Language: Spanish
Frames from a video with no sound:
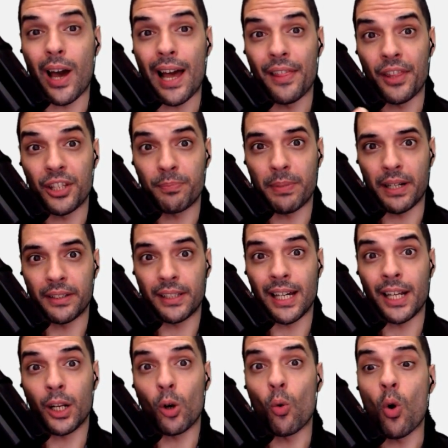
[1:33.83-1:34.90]
al
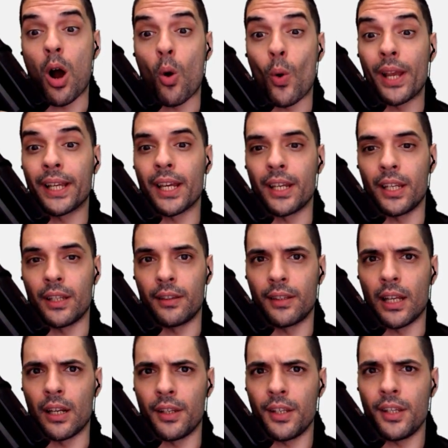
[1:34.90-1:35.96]
despertar o awakening
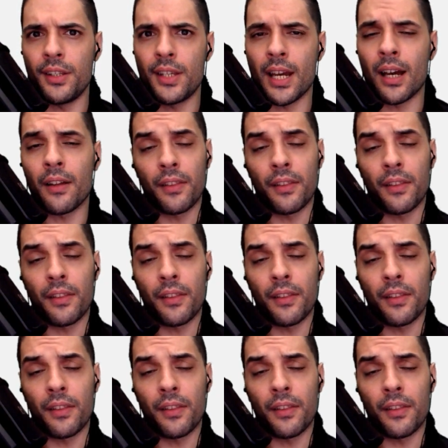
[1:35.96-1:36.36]
del ninja,